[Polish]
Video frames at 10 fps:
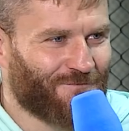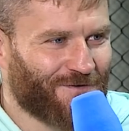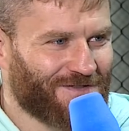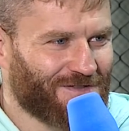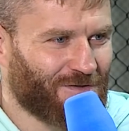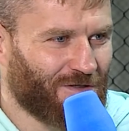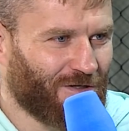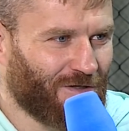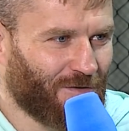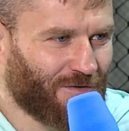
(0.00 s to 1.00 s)
Wiesz
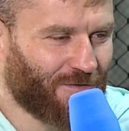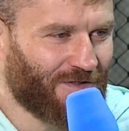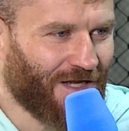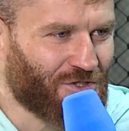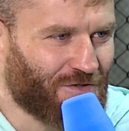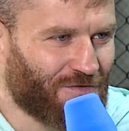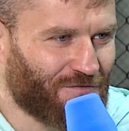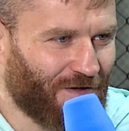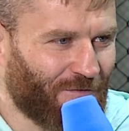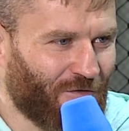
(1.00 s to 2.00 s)
co, inaczej,
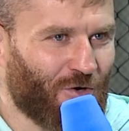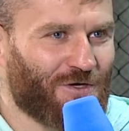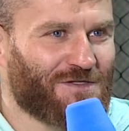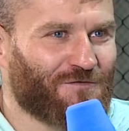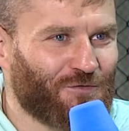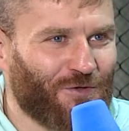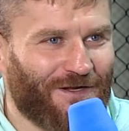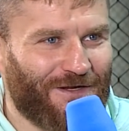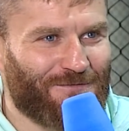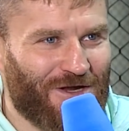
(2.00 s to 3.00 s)
jakby w okolicy, w
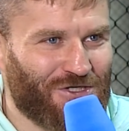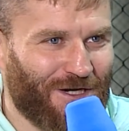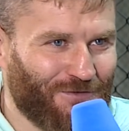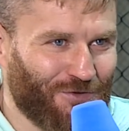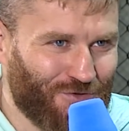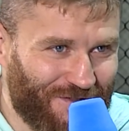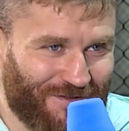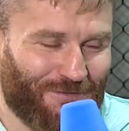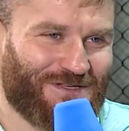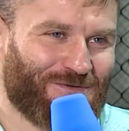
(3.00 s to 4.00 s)
której mieszkam, to już
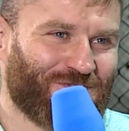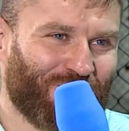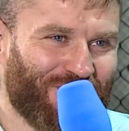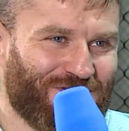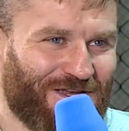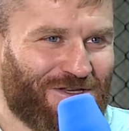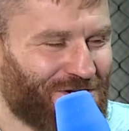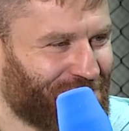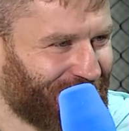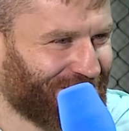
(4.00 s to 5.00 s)
wszyscy sobie ze mną zrobili
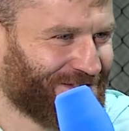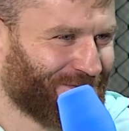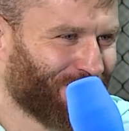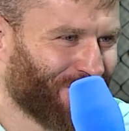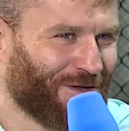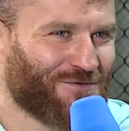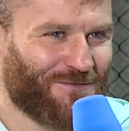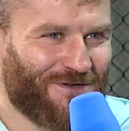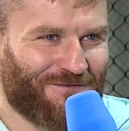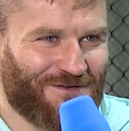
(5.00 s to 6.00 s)
zdjęcie i wszyscy ze mną pionę
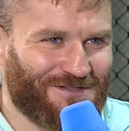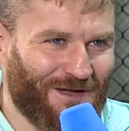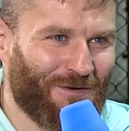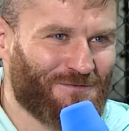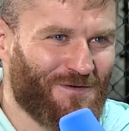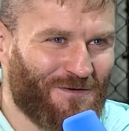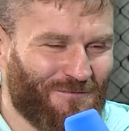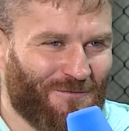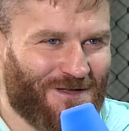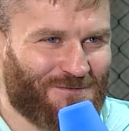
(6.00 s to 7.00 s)
przebili, więc tam mam e,
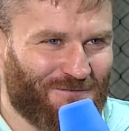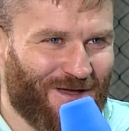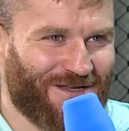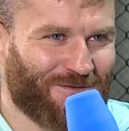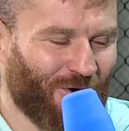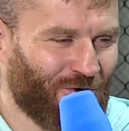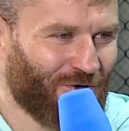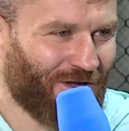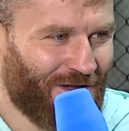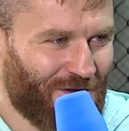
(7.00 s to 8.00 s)
powiedzmy w miarę
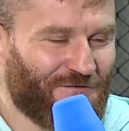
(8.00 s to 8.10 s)
spokój.